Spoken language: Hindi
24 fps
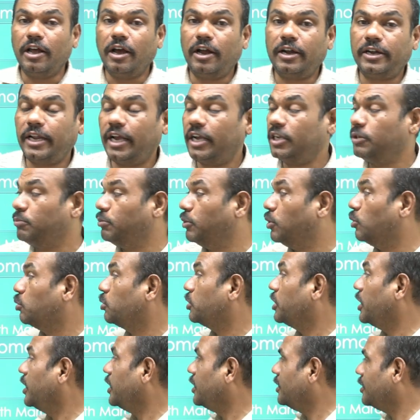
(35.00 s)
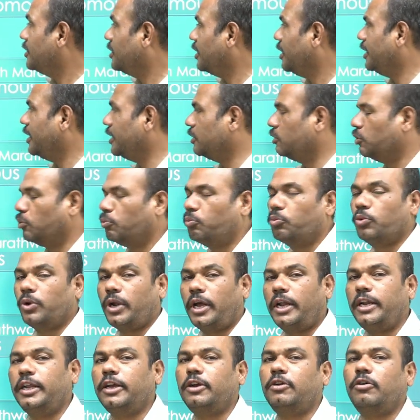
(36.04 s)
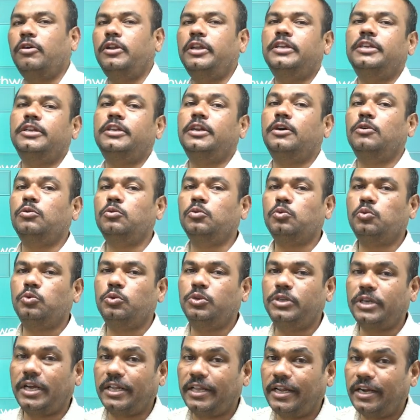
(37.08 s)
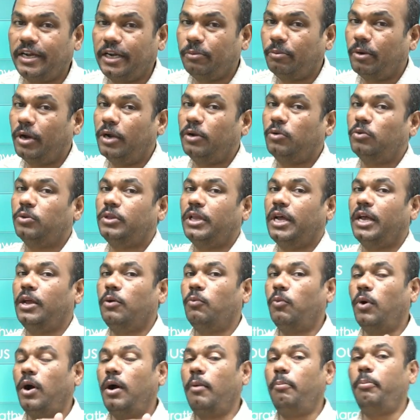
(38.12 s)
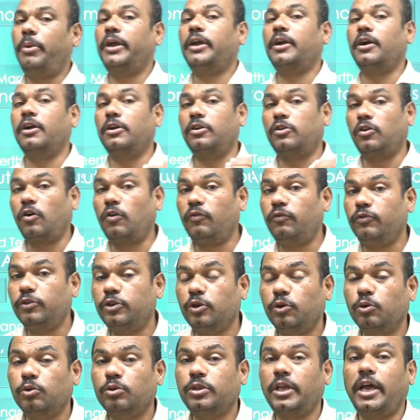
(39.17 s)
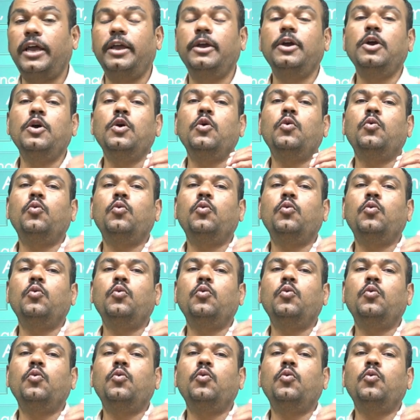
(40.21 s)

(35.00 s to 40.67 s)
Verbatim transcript: अटैच में होती है इसीलिए जो पुराने कॉलेज है ना उनको ज़्यादा डिमांड होता है वहाँ पे कट ऑफ जो होता है